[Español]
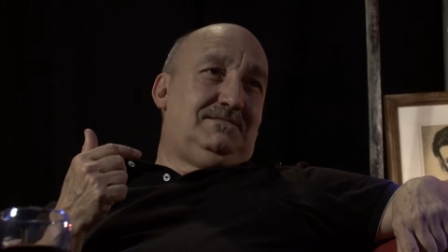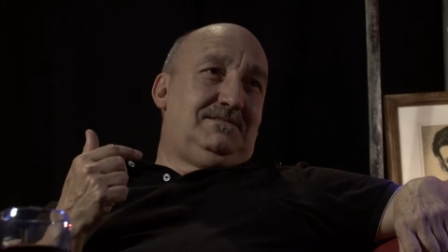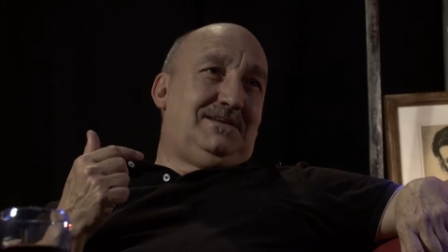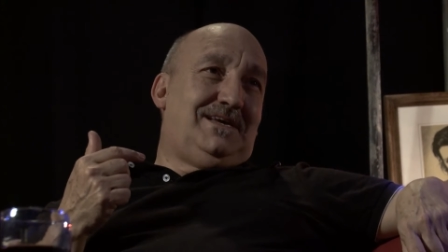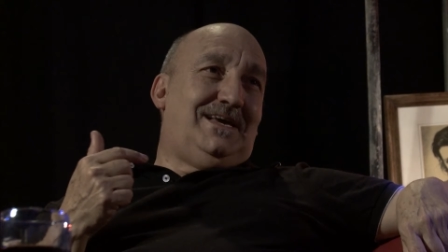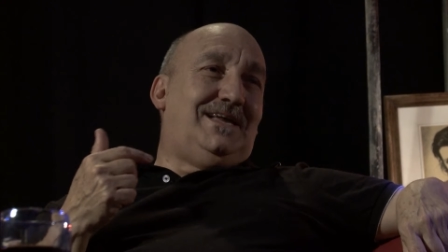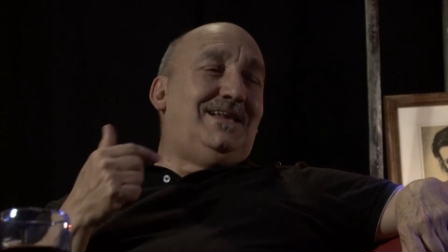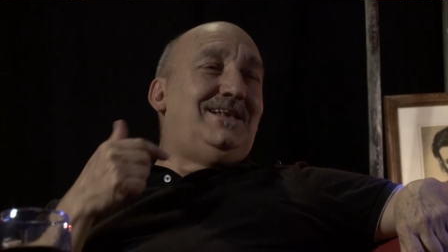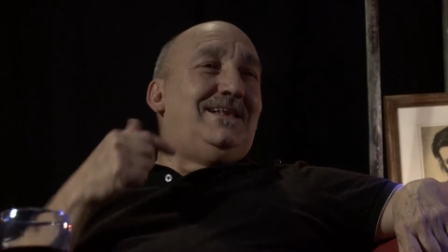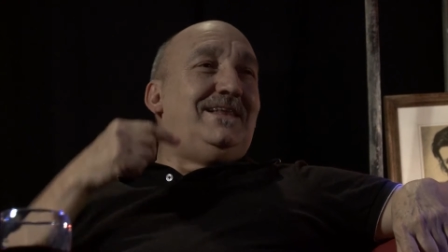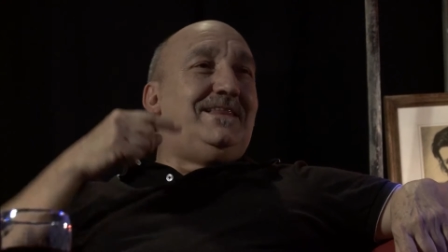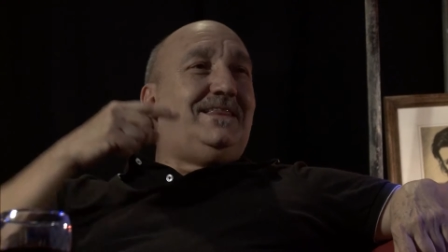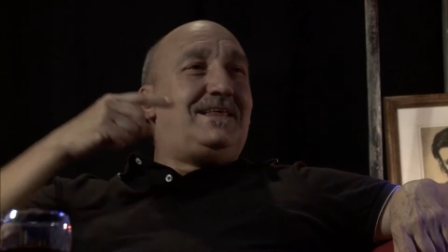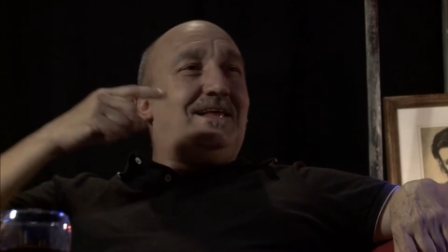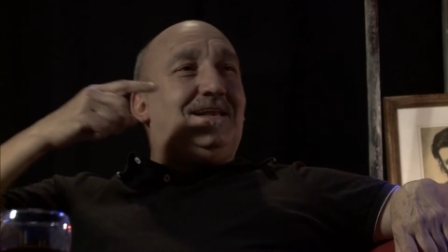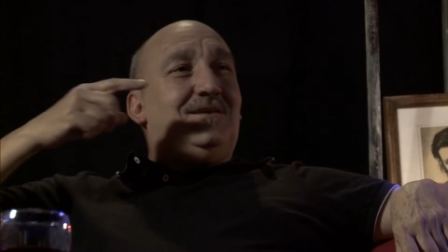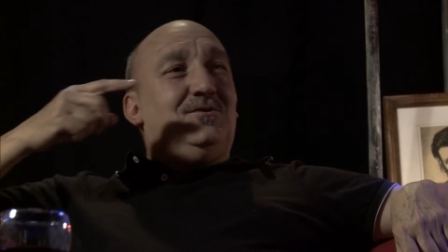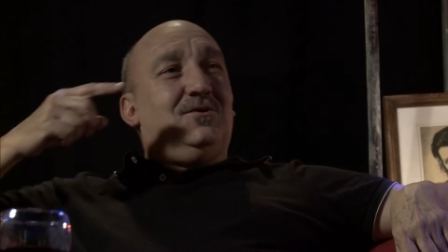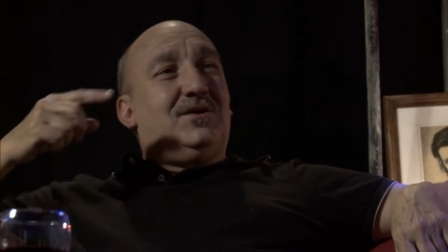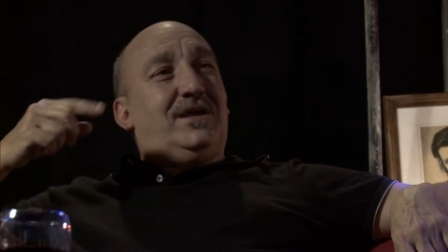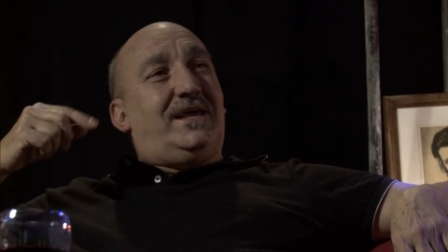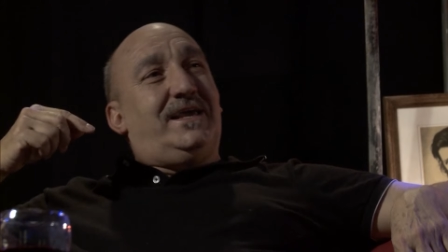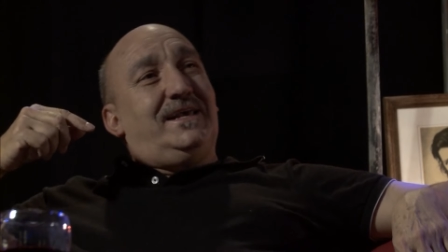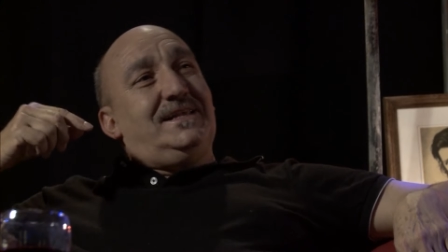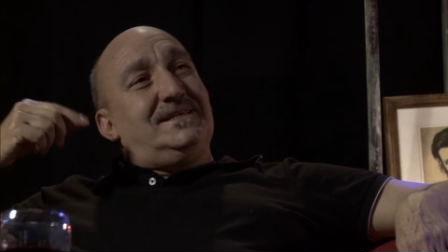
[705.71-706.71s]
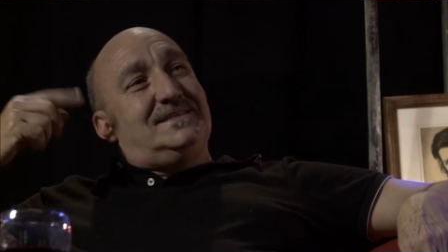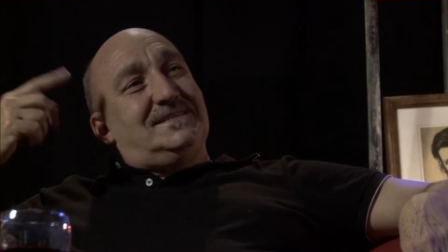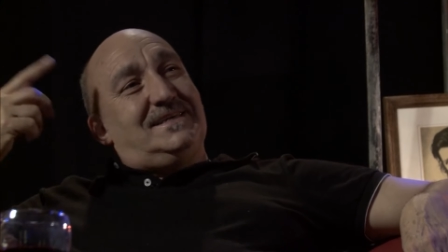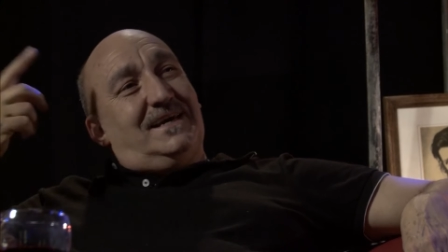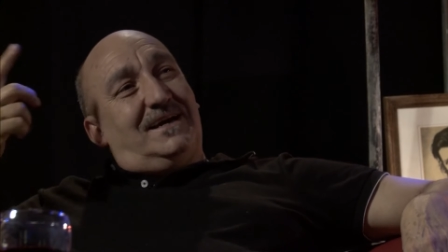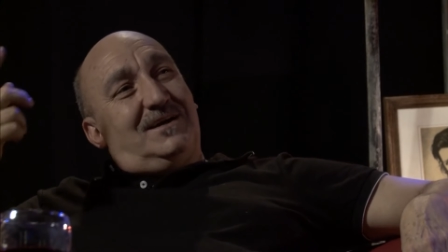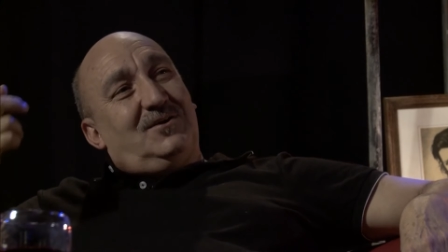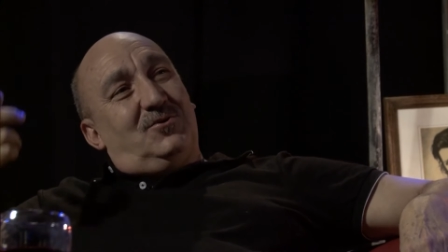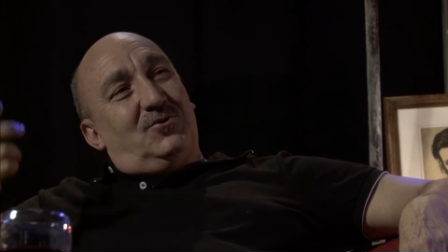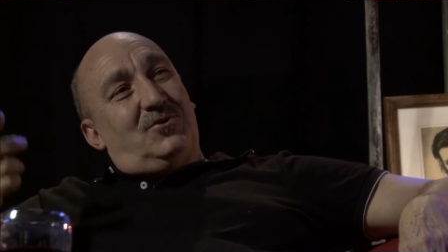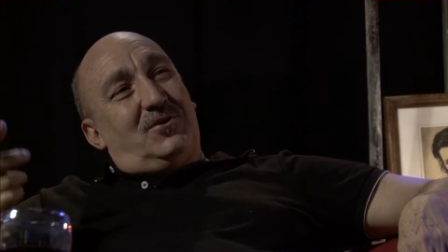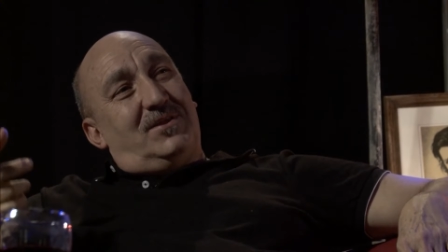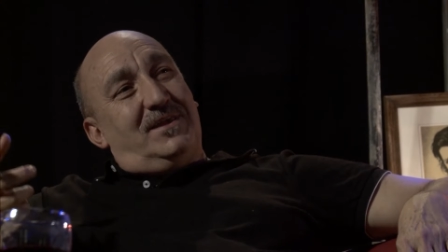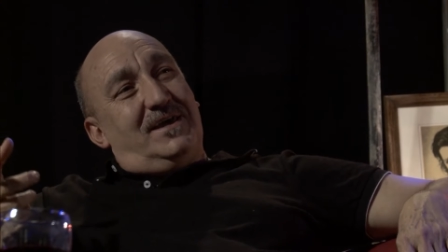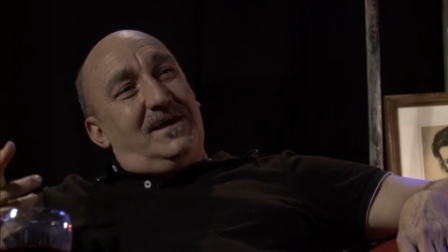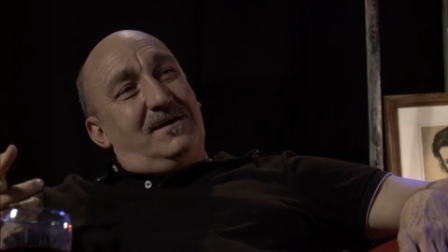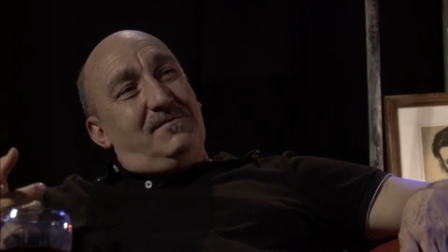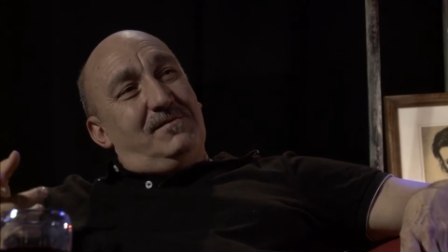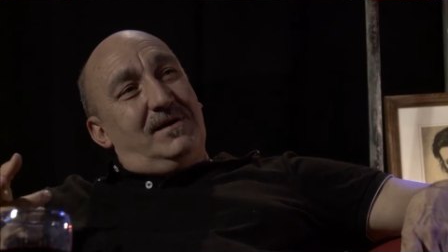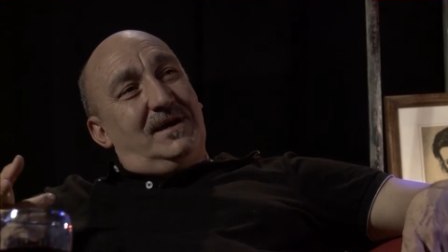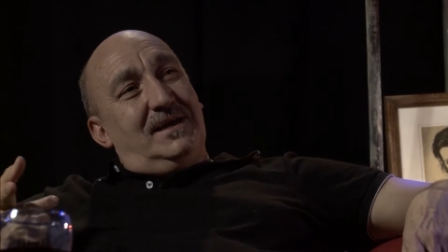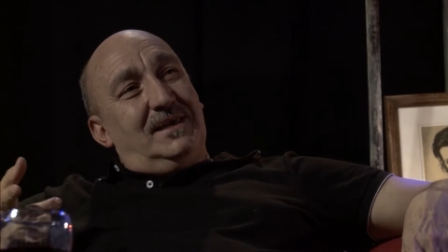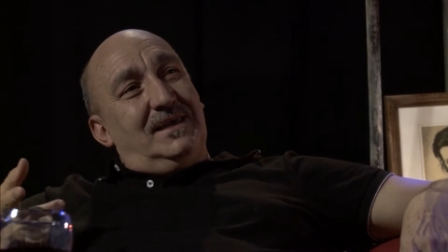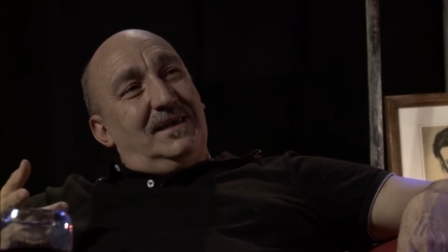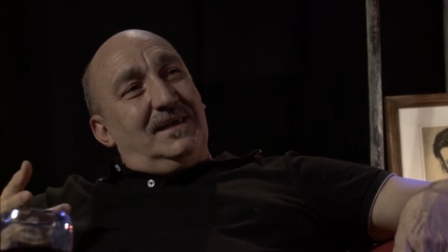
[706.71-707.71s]
que de lo que él se
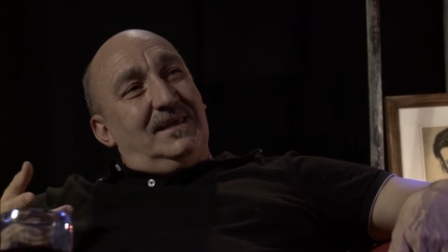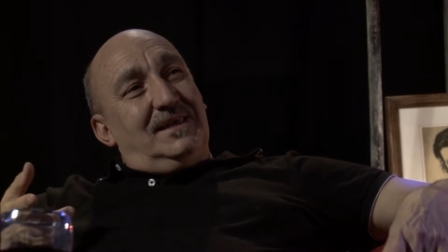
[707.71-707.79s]
acordaba